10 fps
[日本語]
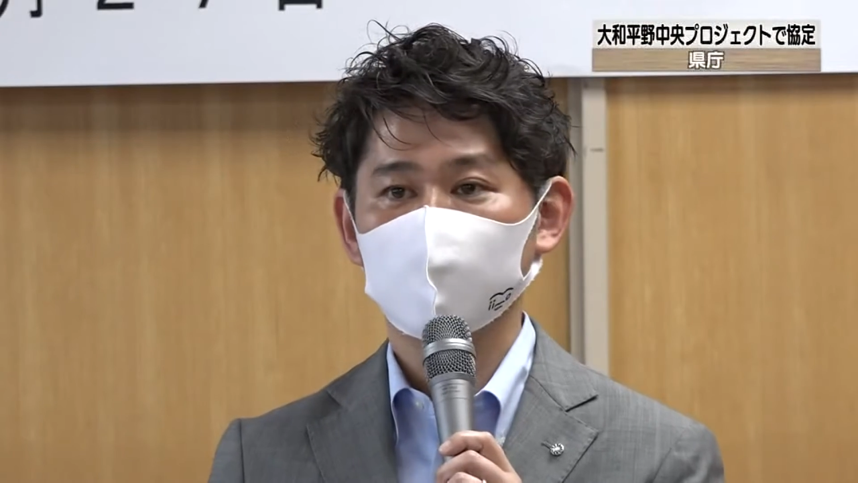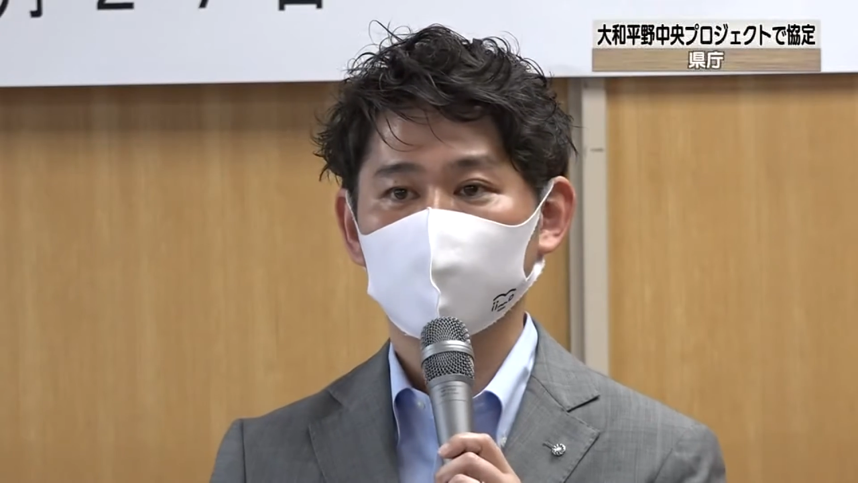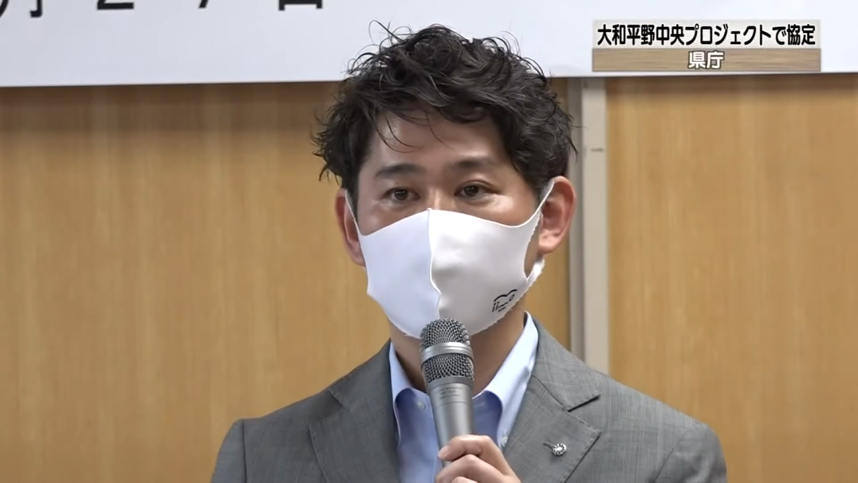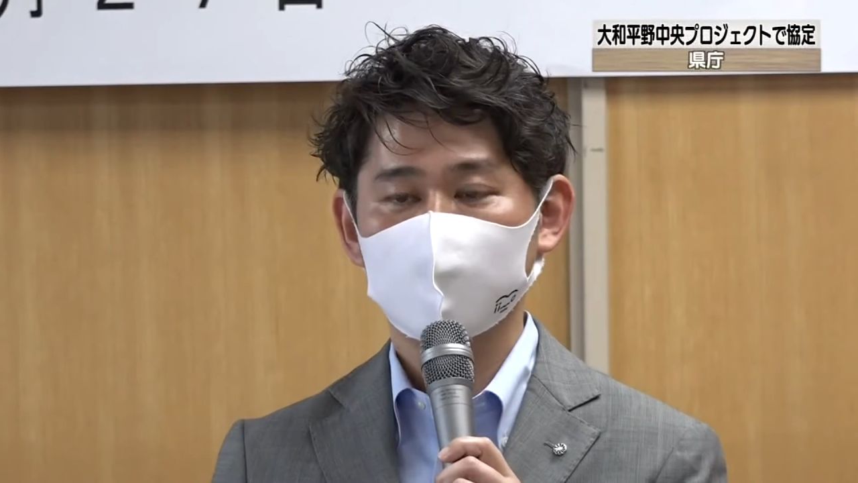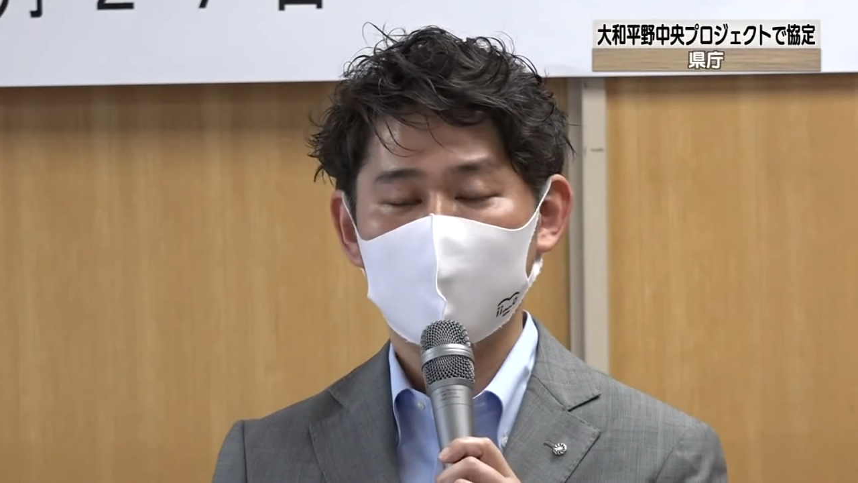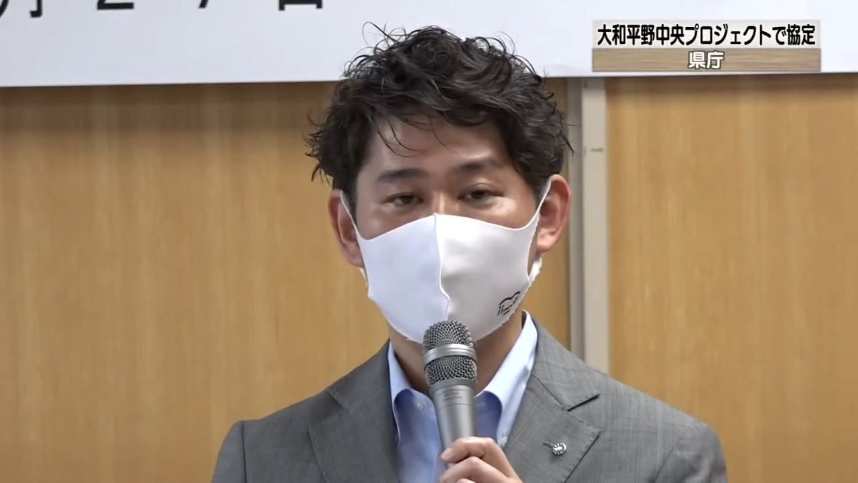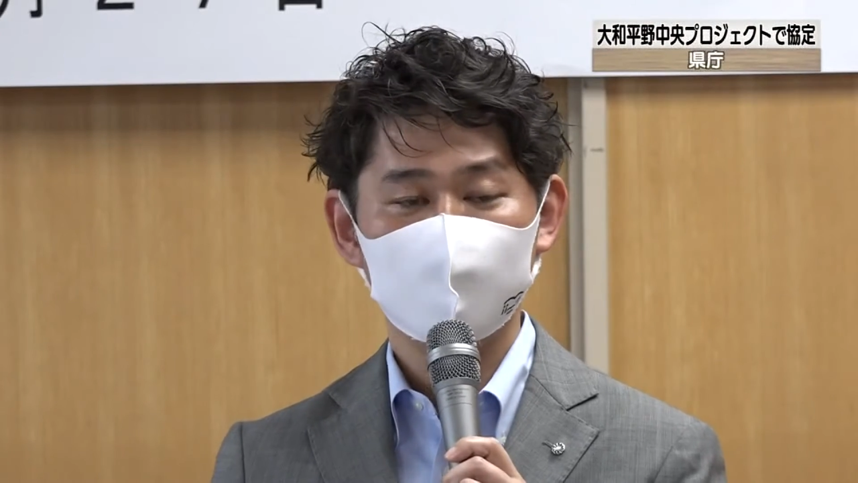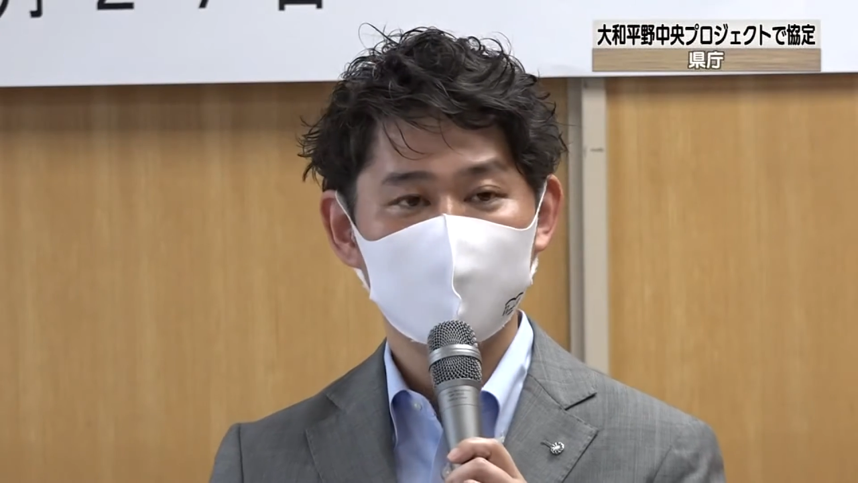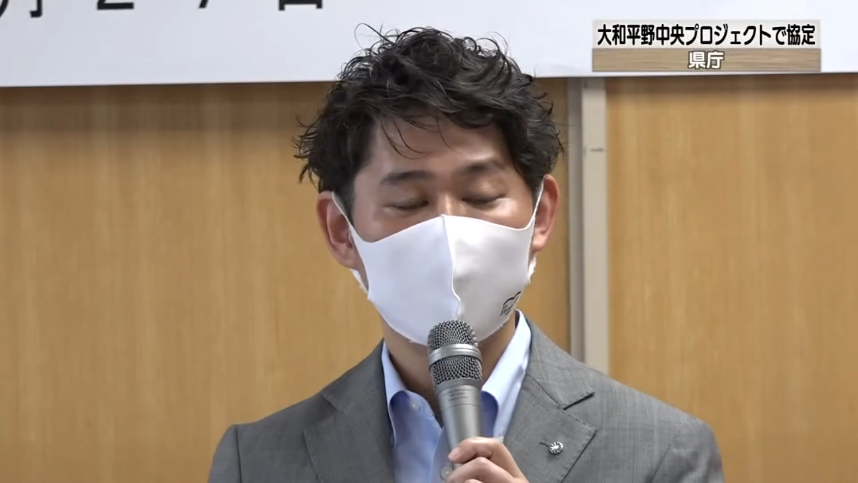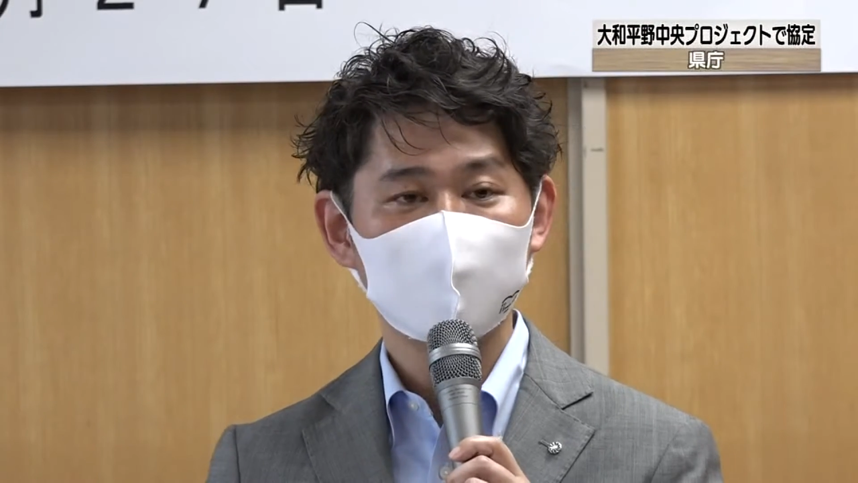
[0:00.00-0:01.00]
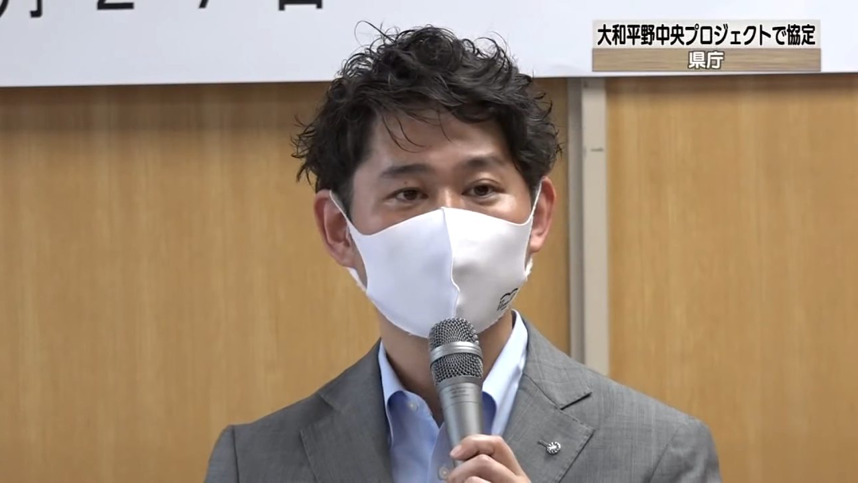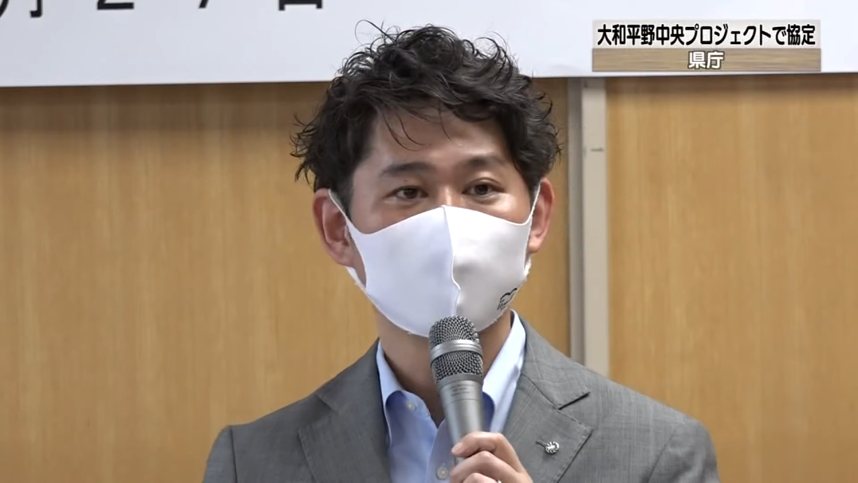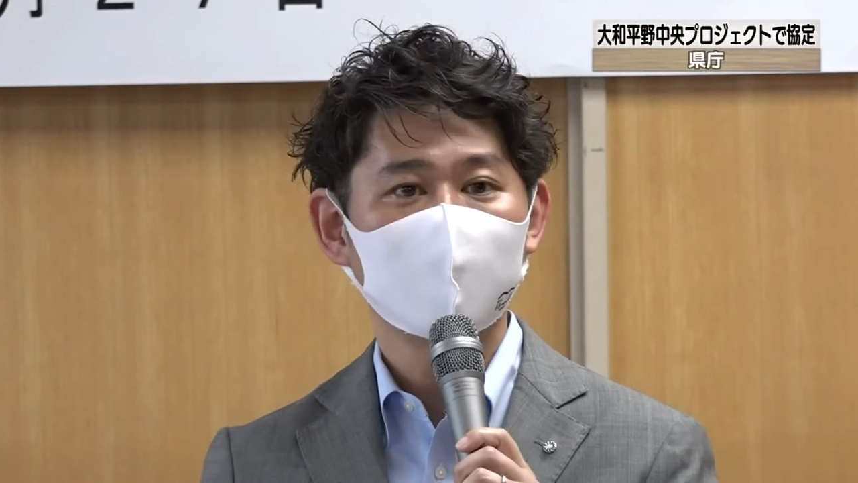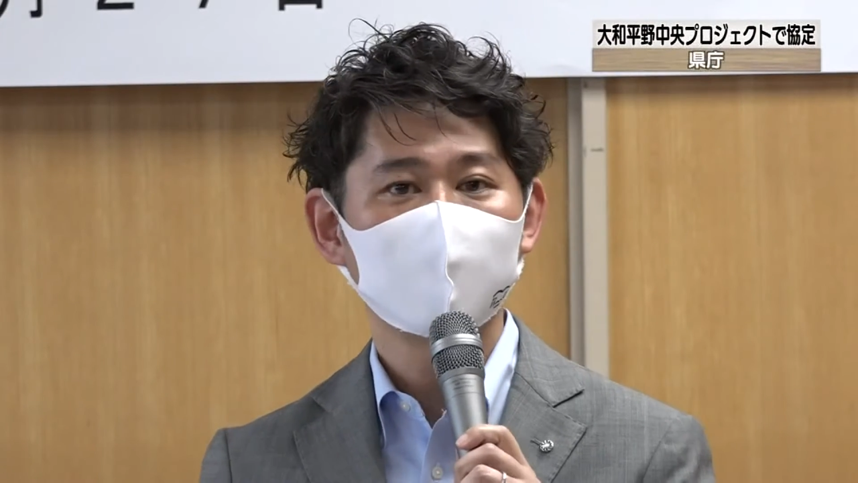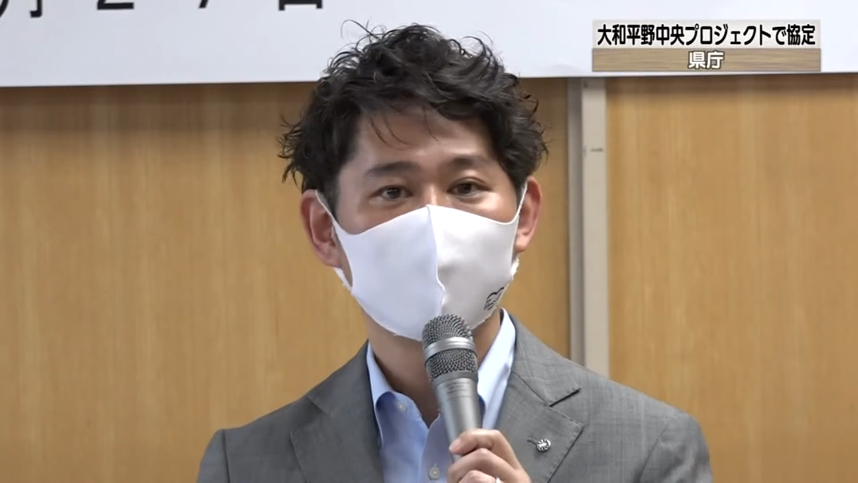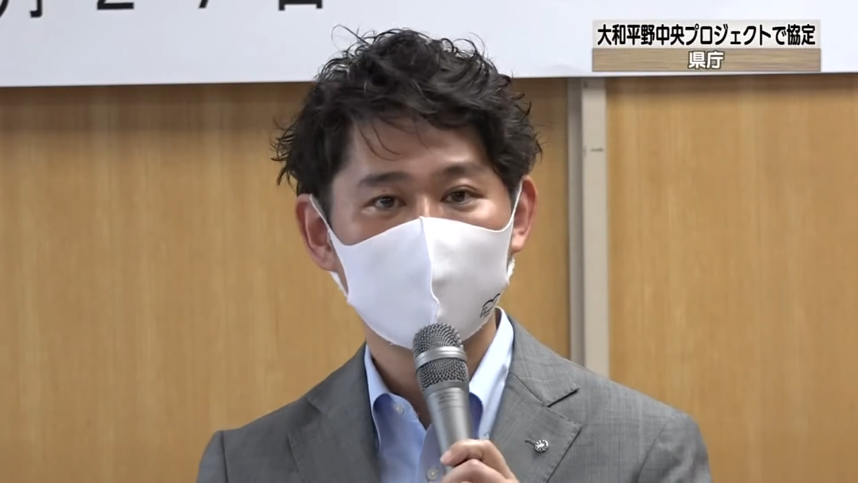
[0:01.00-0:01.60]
また三宅町は